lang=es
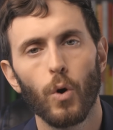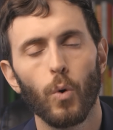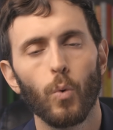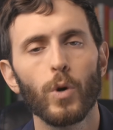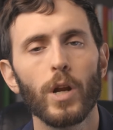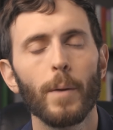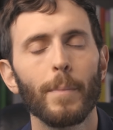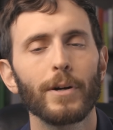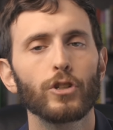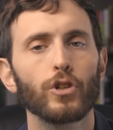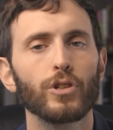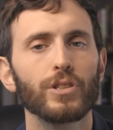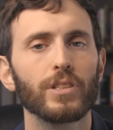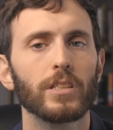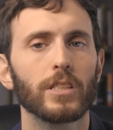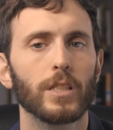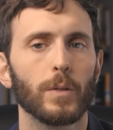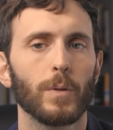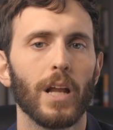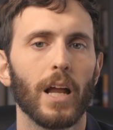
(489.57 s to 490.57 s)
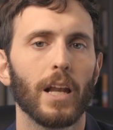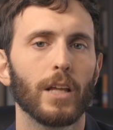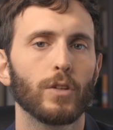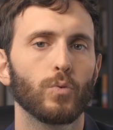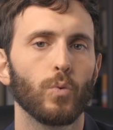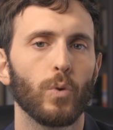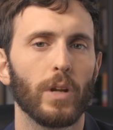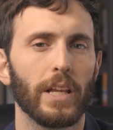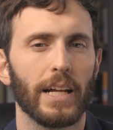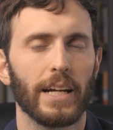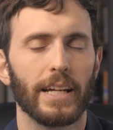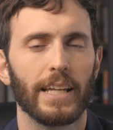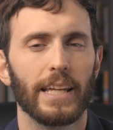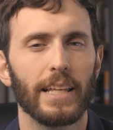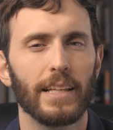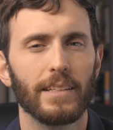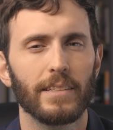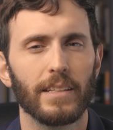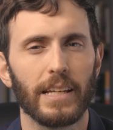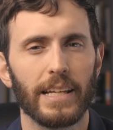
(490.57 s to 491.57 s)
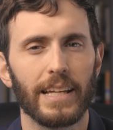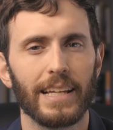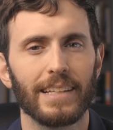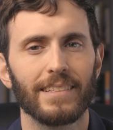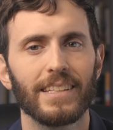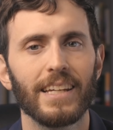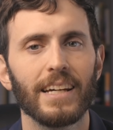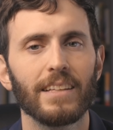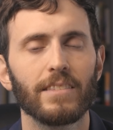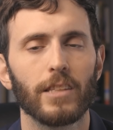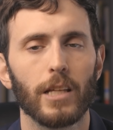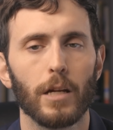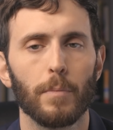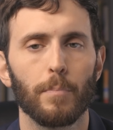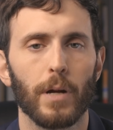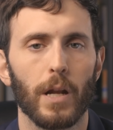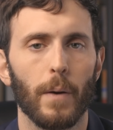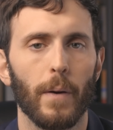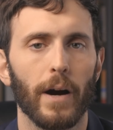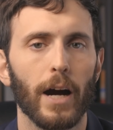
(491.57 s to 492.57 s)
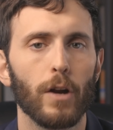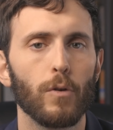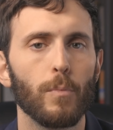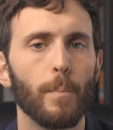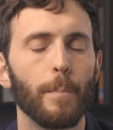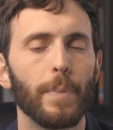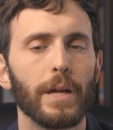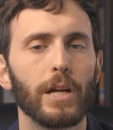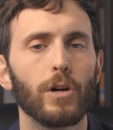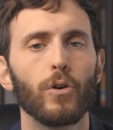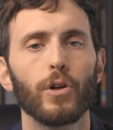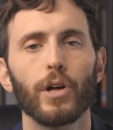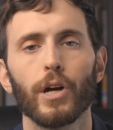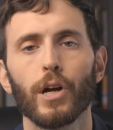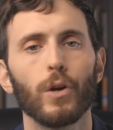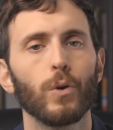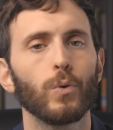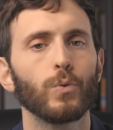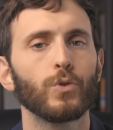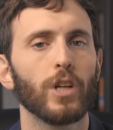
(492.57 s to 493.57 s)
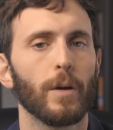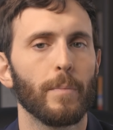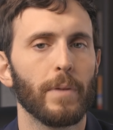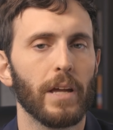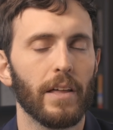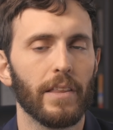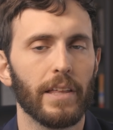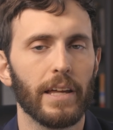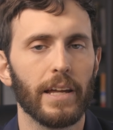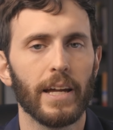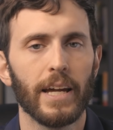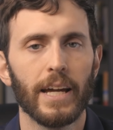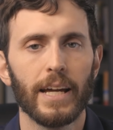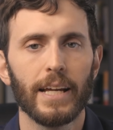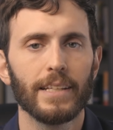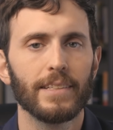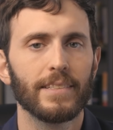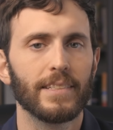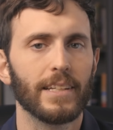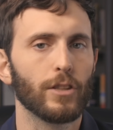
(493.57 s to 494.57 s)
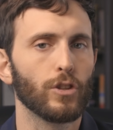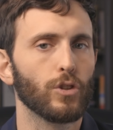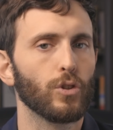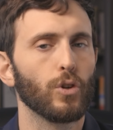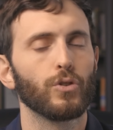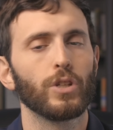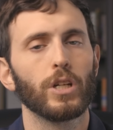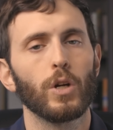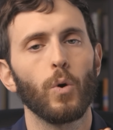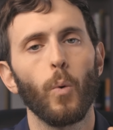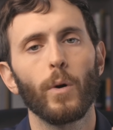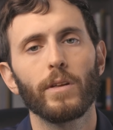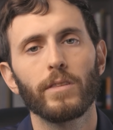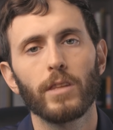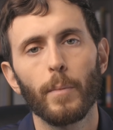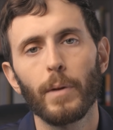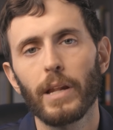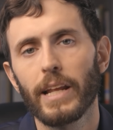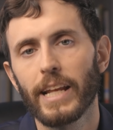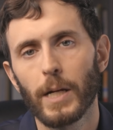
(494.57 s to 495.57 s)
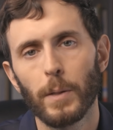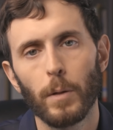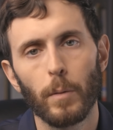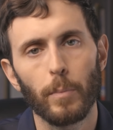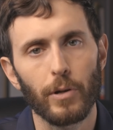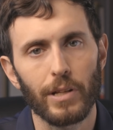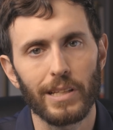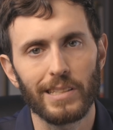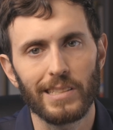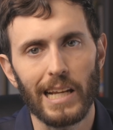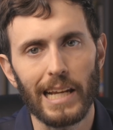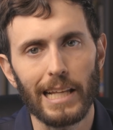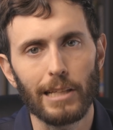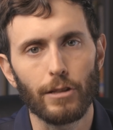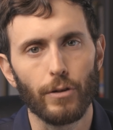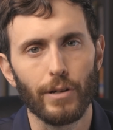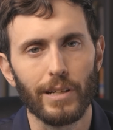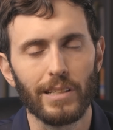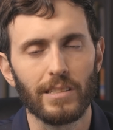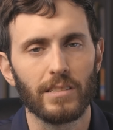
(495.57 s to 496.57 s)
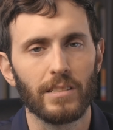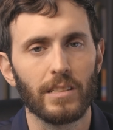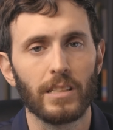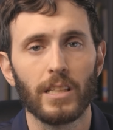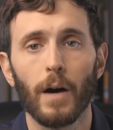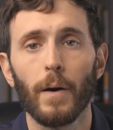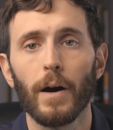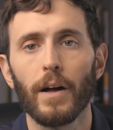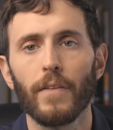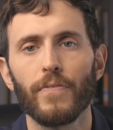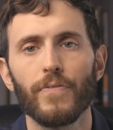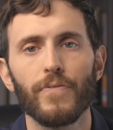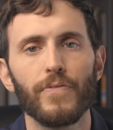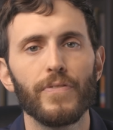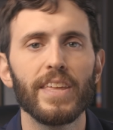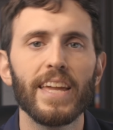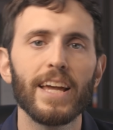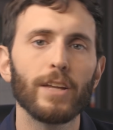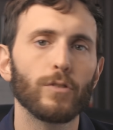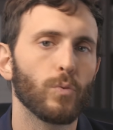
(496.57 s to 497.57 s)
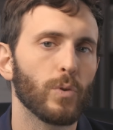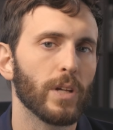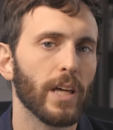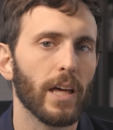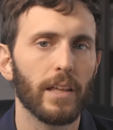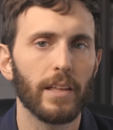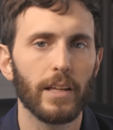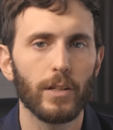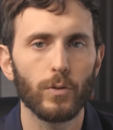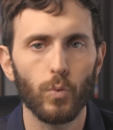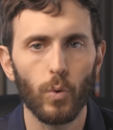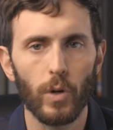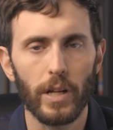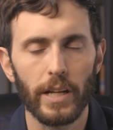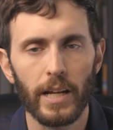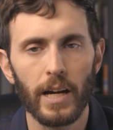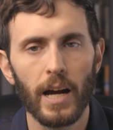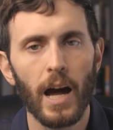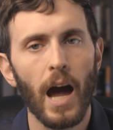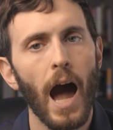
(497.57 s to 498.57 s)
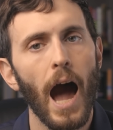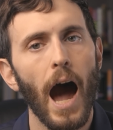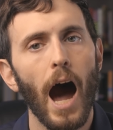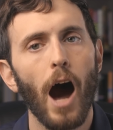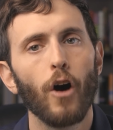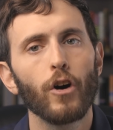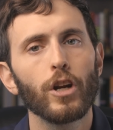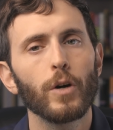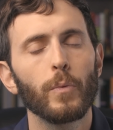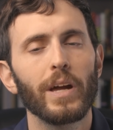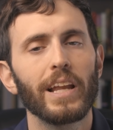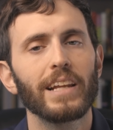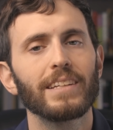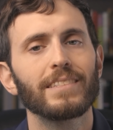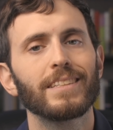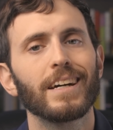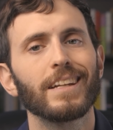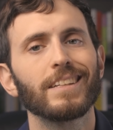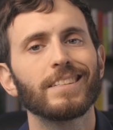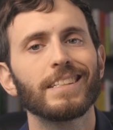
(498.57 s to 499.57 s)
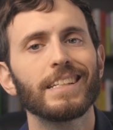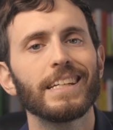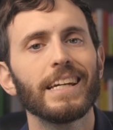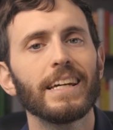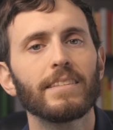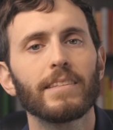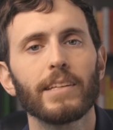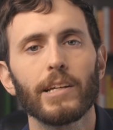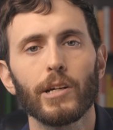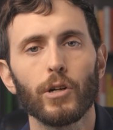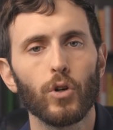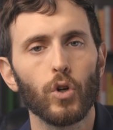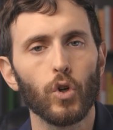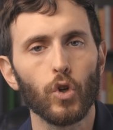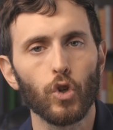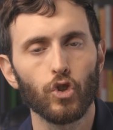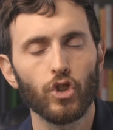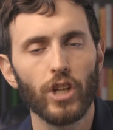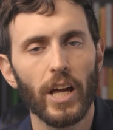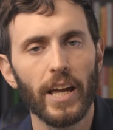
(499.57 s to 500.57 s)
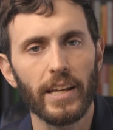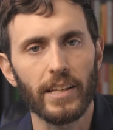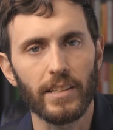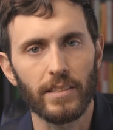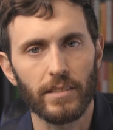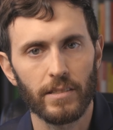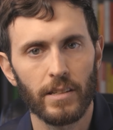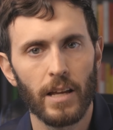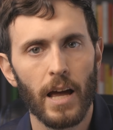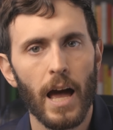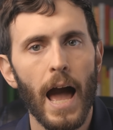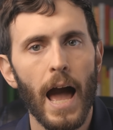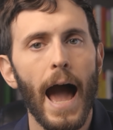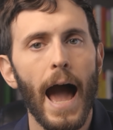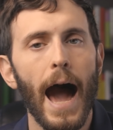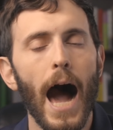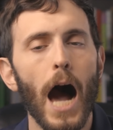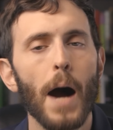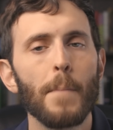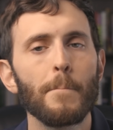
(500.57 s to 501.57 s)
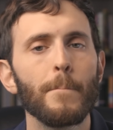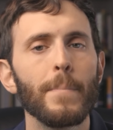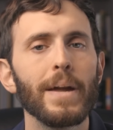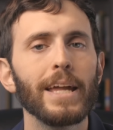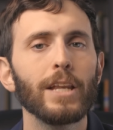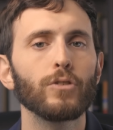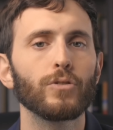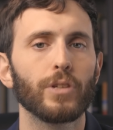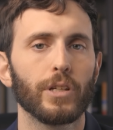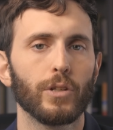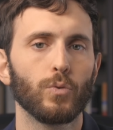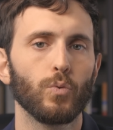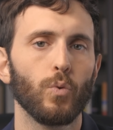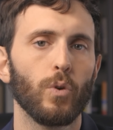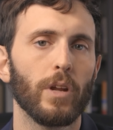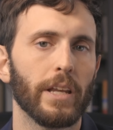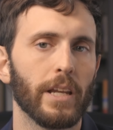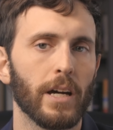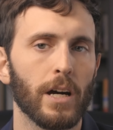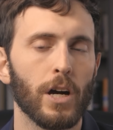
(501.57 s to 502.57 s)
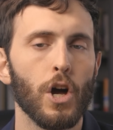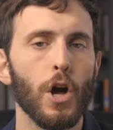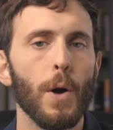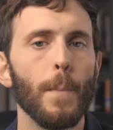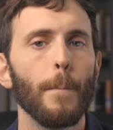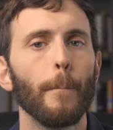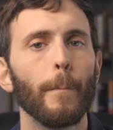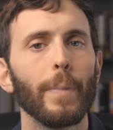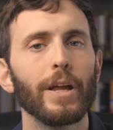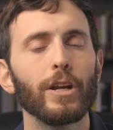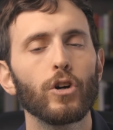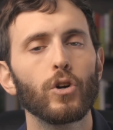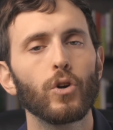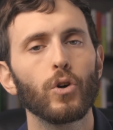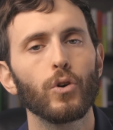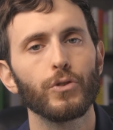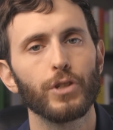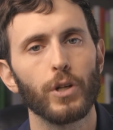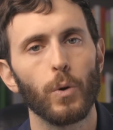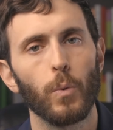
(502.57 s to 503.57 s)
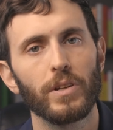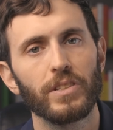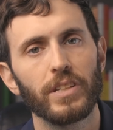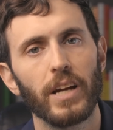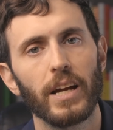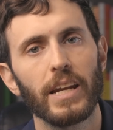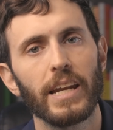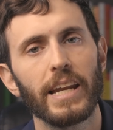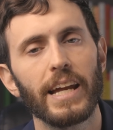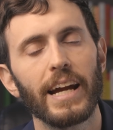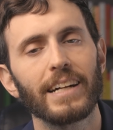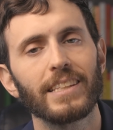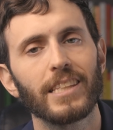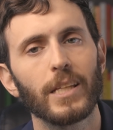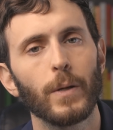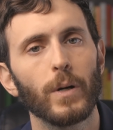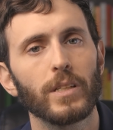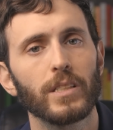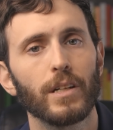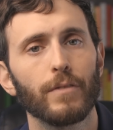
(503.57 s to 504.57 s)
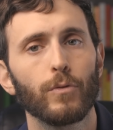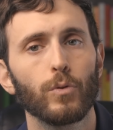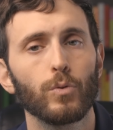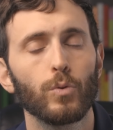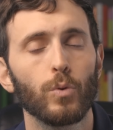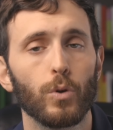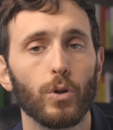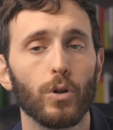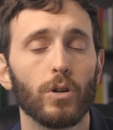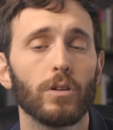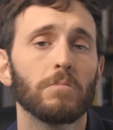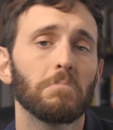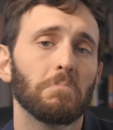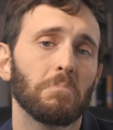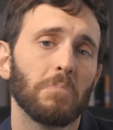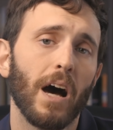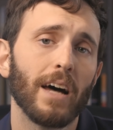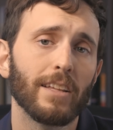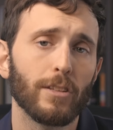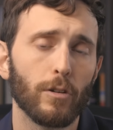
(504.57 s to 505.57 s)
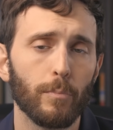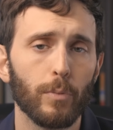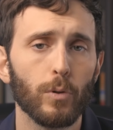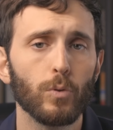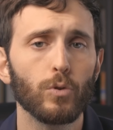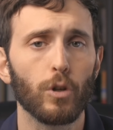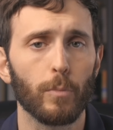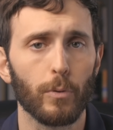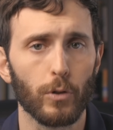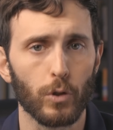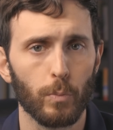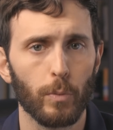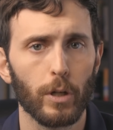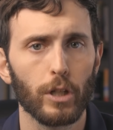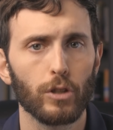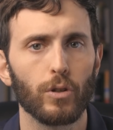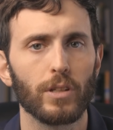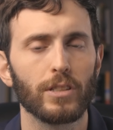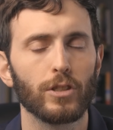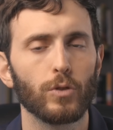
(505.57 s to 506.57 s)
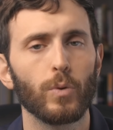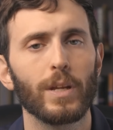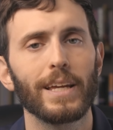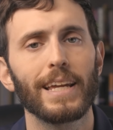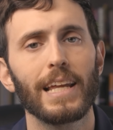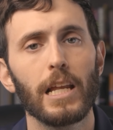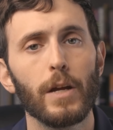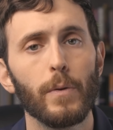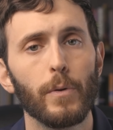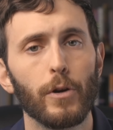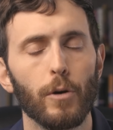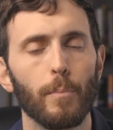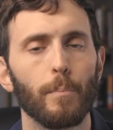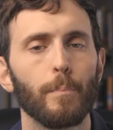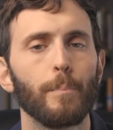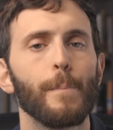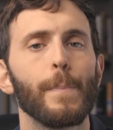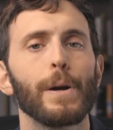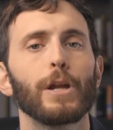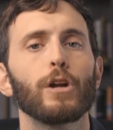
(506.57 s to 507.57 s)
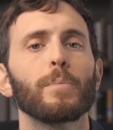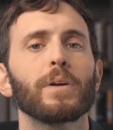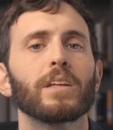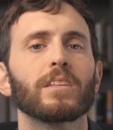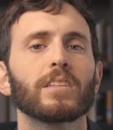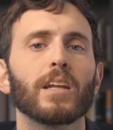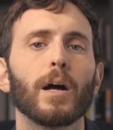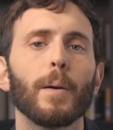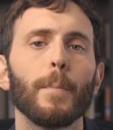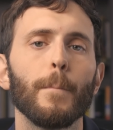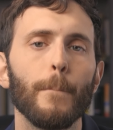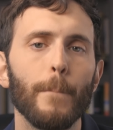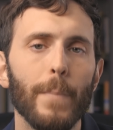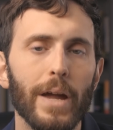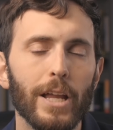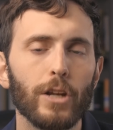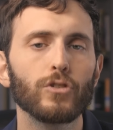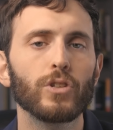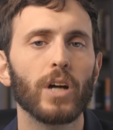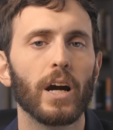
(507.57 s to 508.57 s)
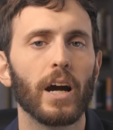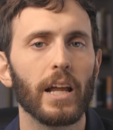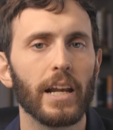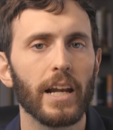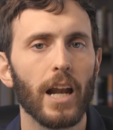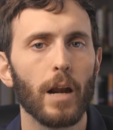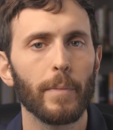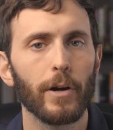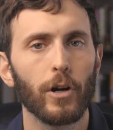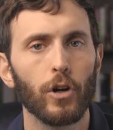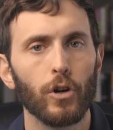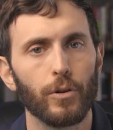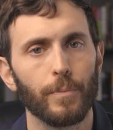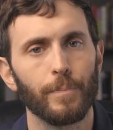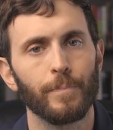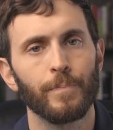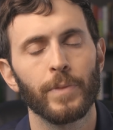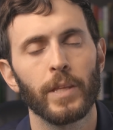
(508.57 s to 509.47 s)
Una mayor sensibilidad a la insulina quiere decir que si antes para bajar un pico de glucemia de 150 miligramos por decilitro necesitaba 10 unidades de insulina, ahora voy a necesitar 7 o 6. A menos insulina, menos consecuencias negativas a futuro hasta un punto, por supuesto, necesito un equilibrio, pero mientras menos en general mejor.